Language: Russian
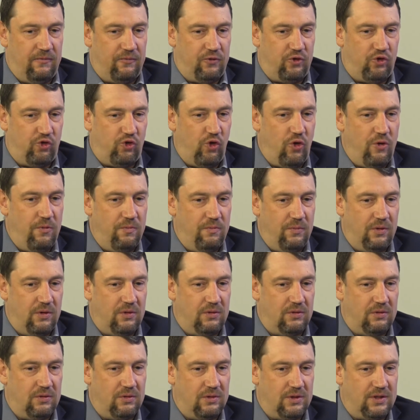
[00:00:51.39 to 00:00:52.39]
в чем
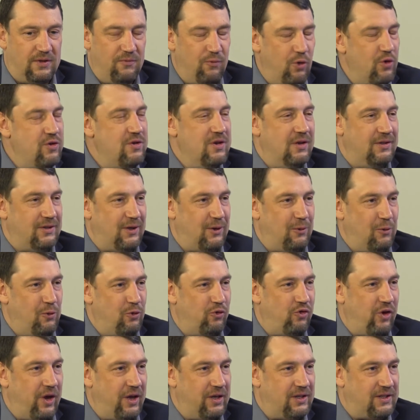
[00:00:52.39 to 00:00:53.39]
сегодня
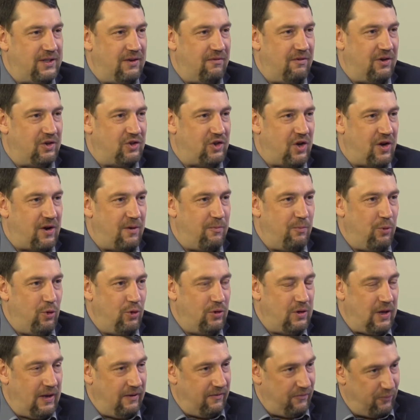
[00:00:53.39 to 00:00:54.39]
заключается ваша
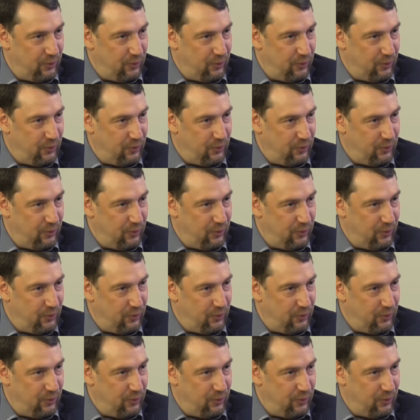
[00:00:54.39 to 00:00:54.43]
работа?